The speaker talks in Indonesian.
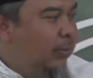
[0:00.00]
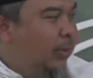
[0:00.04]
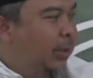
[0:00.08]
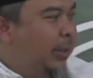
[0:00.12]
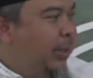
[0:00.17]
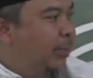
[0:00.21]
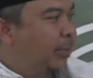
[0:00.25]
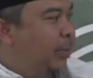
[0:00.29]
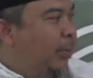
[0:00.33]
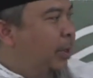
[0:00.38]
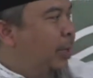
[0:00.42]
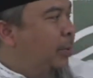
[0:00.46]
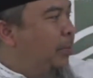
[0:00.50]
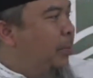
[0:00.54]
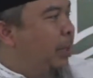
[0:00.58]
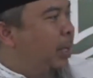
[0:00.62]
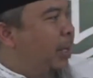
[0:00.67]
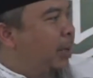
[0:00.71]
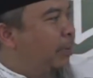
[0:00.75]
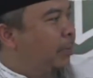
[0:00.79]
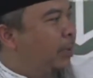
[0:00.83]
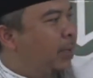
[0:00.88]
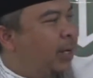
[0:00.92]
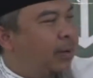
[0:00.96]
Pokoknya
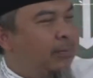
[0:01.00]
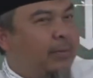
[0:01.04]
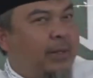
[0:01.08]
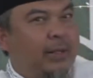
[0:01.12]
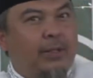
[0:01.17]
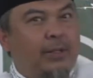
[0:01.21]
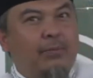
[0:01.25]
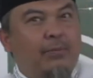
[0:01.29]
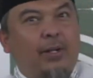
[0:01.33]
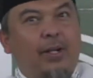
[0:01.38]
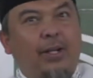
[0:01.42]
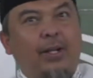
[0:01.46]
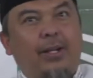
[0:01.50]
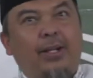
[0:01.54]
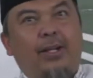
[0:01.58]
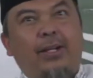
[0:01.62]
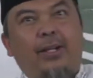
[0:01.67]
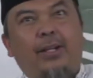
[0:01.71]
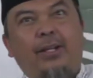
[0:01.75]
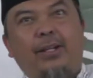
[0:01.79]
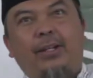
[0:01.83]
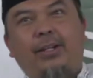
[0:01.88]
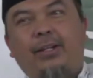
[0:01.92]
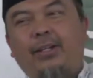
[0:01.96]
benda-benda mati
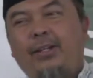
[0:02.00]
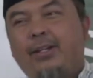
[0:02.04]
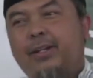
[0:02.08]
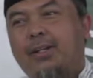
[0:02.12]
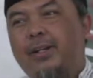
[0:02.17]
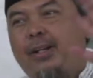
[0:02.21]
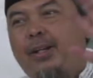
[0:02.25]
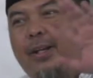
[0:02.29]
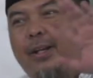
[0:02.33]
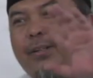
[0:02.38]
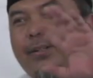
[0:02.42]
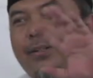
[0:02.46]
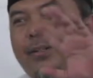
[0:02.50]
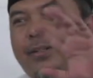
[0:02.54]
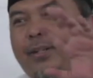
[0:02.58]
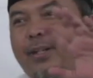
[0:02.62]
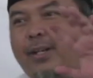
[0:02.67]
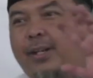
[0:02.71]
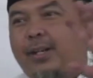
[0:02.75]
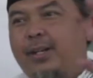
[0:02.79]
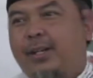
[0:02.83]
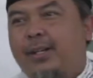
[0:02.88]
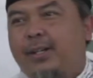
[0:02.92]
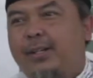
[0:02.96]
begini, lihat
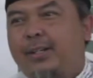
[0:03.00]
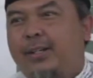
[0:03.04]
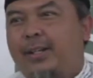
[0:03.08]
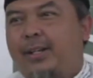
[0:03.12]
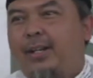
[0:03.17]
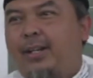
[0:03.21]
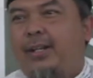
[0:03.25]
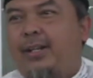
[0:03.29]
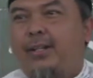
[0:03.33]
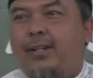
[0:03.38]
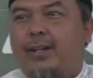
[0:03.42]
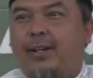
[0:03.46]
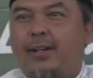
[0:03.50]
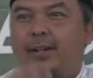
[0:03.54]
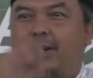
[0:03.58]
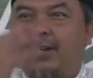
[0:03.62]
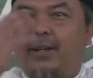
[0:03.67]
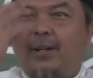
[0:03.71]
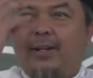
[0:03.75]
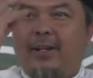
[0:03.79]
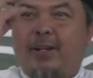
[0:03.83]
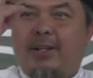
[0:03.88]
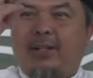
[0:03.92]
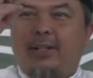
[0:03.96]
saja. Jadi kita
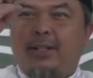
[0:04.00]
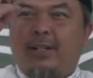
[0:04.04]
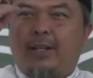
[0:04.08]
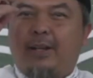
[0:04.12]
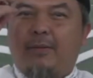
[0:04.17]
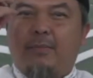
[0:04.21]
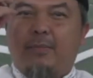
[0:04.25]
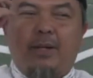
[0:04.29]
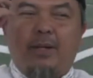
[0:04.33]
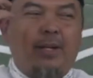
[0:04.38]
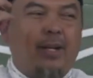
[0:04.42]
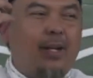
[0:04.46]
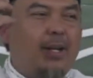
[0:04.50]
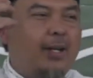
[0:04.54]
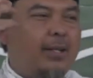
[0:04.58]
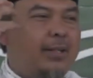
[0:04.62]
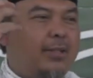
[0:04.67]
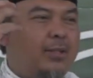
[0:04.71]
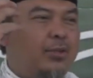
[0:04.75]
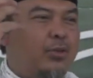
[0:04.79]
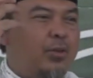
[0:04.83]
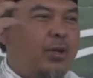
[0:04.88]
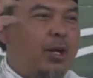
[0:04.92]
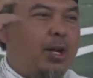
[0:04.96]
ketika melihat
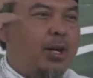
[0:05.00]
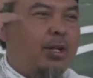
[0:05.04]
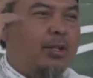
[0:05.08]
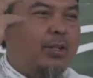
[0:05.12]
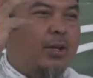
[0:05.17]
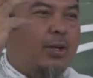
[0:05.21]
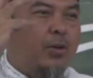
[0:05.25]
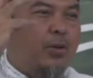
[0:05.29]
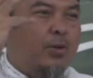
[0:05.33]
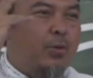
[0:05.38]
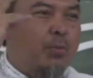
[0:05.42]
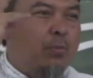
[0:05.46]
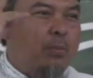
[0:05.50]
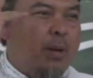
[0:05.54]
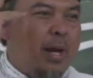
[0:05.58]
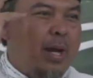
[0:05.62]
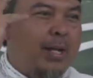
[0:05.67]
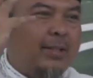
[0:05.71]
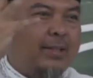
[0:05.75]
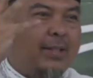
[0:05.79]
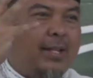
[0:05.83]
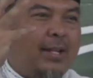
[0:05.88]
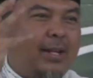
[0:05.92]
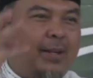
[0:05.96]
sudah tahu
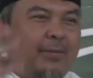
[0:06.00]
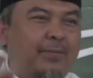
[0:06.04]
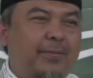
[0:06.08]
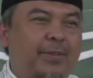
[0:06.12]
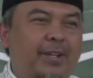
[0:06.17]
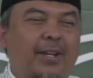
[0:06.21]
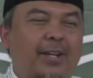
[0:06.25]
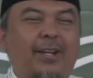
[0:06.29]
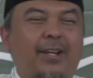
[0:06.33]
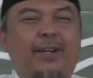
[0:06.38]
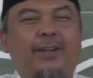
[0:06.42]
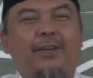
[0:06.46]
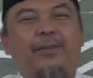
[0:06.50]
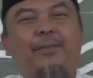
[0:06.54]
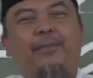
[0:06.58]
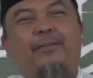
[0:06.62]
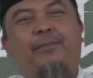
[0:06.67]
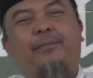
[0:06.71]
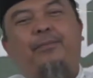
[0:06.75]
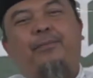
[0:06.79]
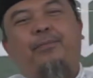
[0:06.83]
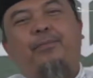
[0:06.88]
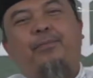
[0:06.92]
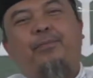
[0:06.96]
bahasa Arabnya ya.
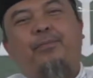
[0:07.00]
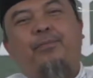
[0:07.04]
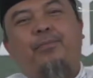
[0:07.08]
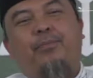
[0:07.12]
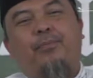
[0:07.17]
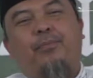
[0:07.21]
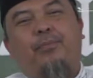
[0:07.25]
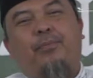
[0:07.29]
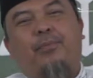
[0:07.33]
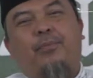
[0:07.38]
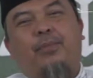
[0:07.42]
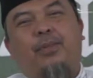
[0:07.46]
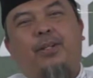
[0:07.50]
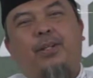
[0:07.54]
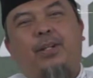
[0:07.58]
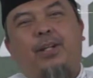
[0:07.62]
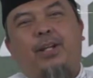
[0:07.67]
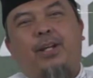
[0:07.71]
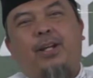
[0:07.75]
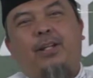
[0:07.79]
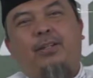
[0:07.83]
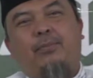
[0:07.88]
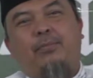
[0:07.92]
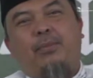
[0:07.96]

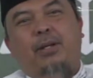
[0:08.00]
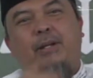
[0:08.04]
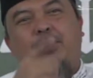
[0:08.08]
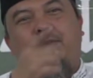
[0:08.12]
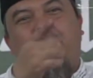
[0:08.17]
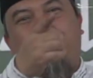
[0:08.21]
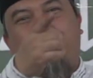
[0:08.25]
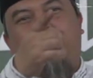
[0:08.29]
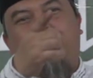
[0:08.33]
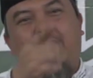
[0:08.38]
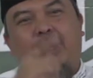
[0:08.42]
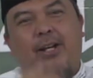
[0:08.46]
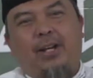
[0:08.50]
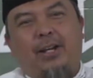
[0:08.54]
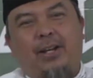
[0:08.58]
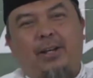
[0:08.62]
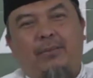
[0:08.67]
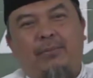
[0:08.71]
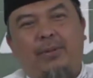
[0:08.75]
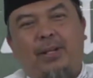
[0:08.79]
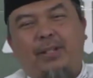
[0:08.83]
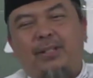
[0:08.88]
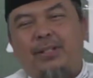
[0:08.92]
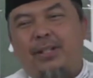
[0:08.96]
Lihat manusia,
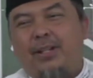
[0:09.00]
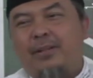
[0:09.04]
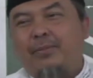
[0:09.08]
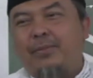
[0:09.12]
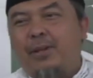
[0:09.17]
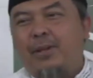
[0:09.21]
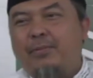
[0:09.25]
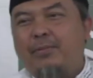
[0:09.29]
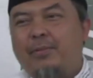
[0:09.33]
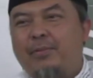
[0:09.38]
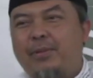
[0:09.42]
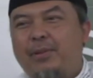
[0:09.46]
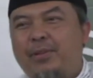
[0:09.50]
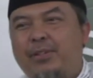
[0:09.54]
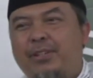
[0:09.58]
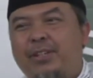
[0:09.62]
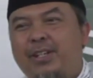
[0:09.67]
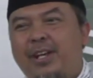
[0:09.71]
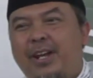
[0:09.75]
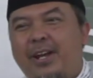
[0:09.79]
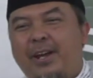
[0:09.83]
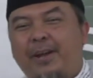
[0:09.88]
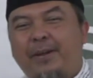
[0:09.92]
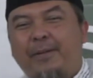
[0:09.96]
bahasa Arabnya apa
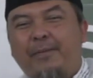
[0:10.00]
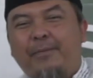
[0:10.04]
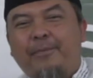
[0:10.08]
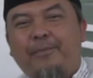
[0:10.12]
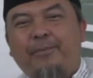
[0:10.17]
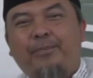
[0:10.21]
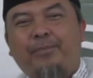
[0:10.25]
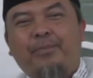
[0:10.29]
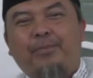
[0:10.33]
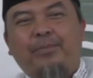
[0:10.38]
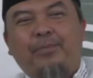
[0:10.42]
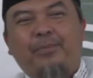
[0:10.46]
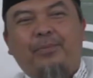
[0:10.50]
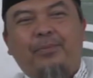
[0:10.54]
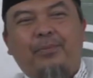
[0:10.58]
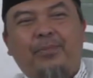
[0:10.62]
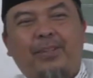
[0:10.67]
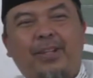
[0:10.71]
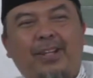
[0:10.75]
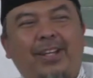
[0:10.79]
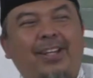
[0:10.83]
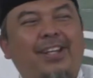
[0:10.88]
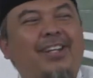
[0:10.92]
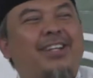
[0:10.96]
manusia?
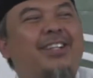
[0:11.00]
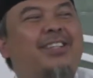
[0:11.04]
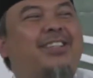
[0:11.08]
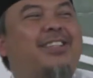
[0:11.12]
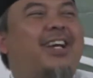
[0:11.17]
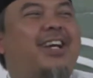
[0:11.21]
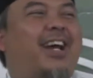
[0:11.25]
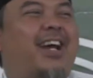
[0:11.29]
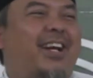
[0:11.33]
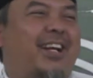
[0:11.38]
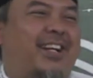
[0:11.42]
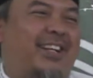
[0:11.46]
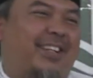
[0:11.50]
Insan.